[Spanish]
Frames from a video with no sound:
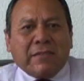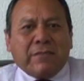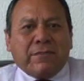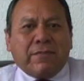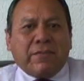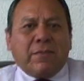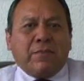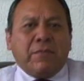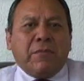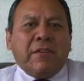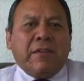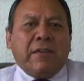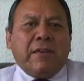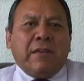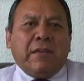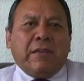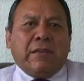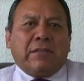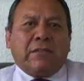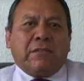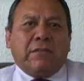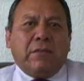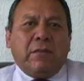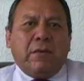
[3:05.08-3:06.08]
de
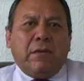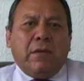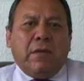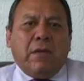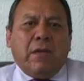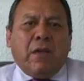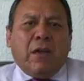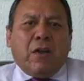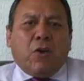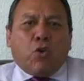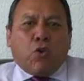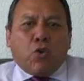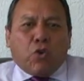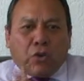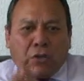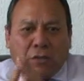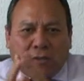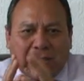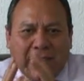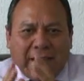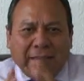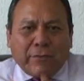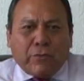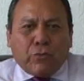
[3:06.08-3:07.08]
familias,
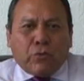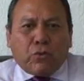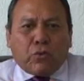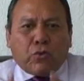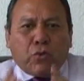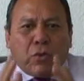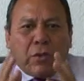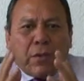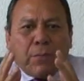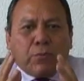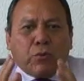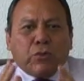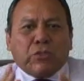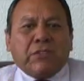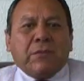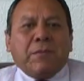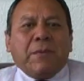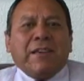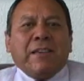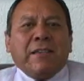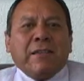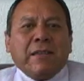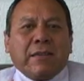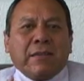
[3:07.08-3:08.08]
cortando toda
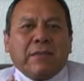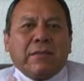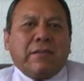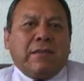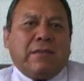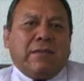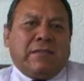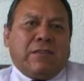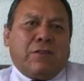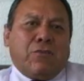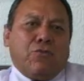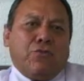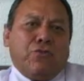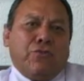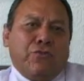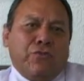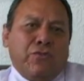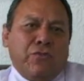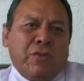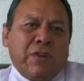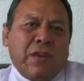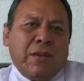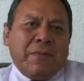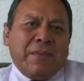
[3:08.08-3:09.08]
posibilidad de desarrollo
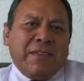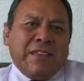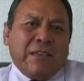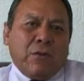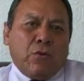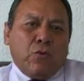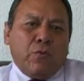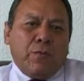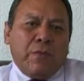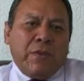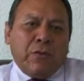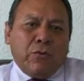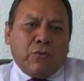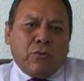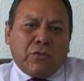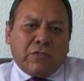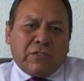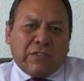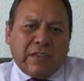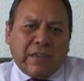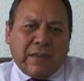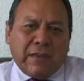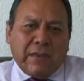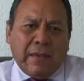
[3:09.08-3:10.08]
de una vida
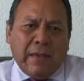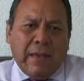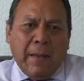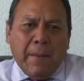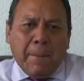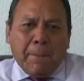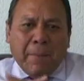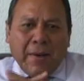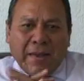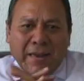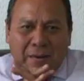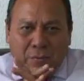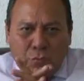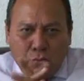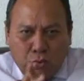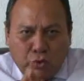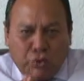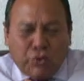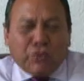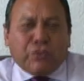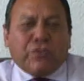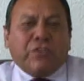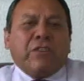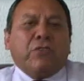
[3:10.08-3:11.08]
luminosa para
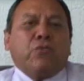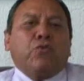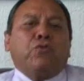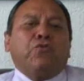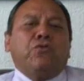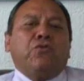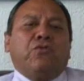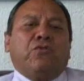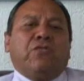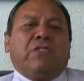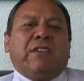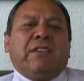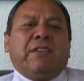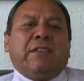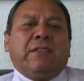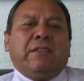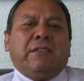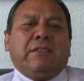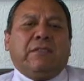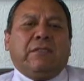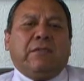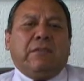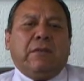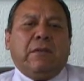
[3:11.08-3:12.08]
muchos hijos de
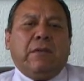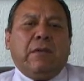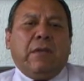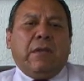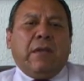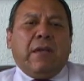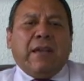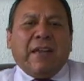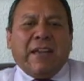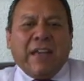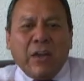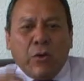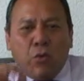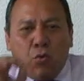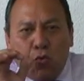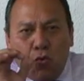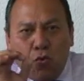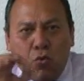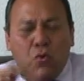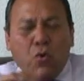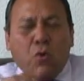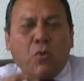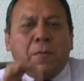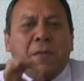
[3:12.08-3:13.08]
ustedes, que
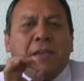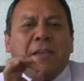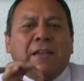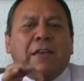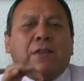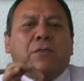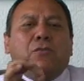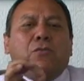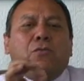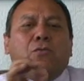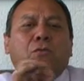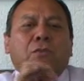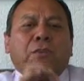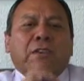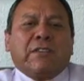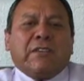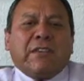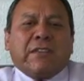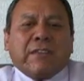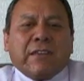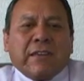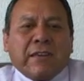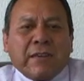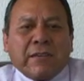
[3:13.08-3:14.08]
un gobierno con
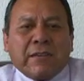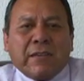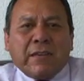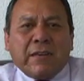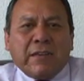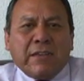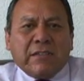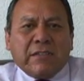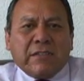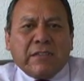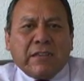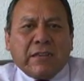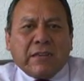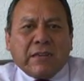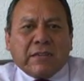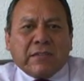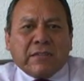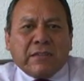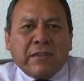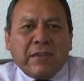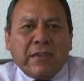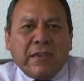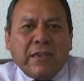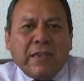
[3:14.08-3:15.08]
esas
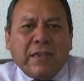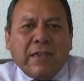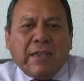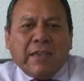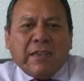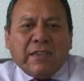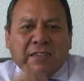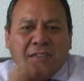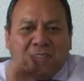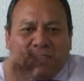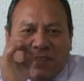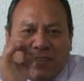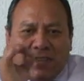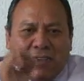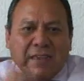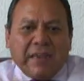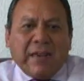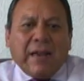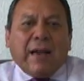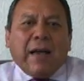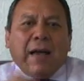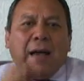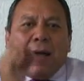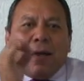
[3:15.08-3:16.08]
características
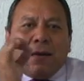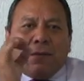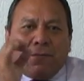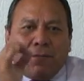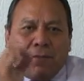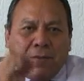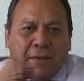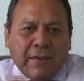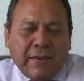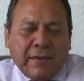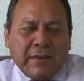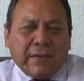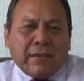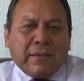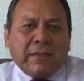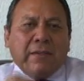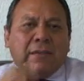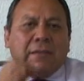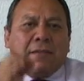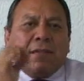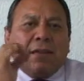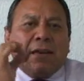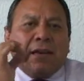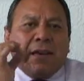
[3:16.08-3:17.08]
siga al
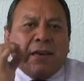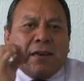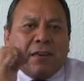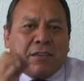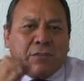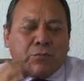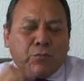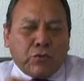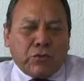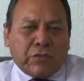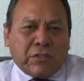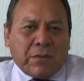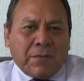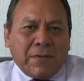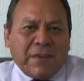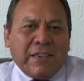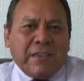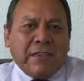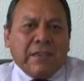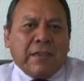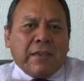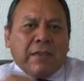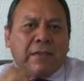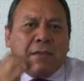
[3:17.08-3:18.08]
frente de la
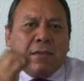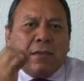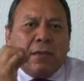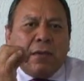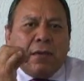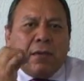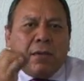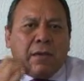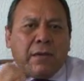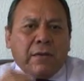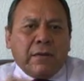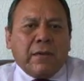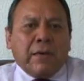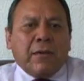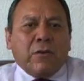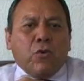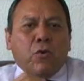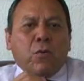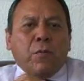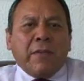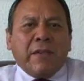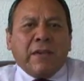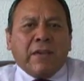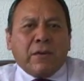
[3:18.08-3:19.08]
responsabilidad en el
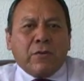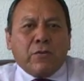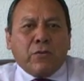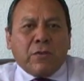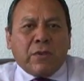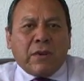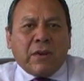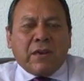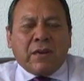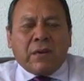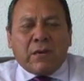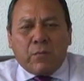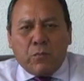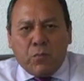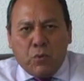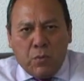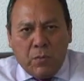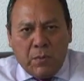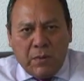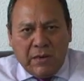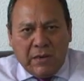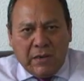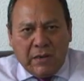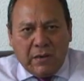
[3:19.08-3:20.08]
gobierno de la
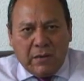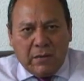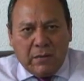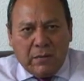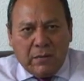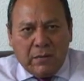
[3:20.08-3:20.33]
República.